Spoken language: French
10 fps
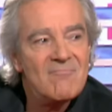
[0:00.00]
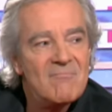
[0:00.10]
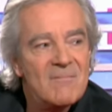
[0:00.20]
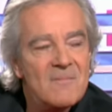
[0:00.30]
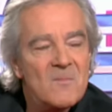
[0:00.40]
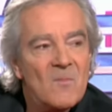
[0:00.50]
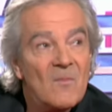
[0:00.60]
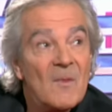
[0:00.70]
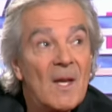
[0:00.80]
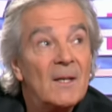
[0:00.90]

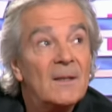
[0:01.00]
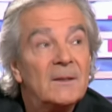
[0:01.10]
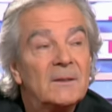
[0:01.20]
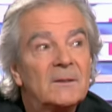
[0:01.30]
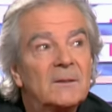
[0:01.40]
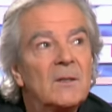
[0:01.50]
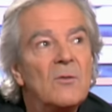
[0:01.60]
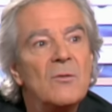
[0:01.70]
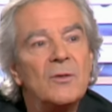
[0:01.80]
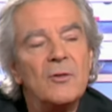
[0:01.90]
tortillant les mains.
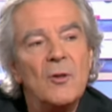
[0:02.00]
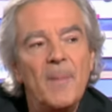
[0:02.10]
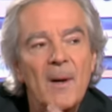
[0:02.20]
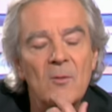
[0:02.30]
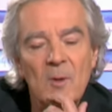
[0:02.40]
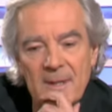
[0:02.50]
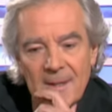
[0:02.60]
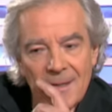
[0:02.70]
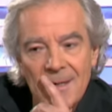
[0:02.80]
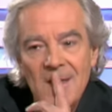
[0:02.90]
Non, euh, je ne suis pas angoissé.
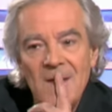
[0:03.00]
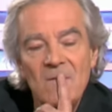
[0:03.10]
Parce là, vous êtes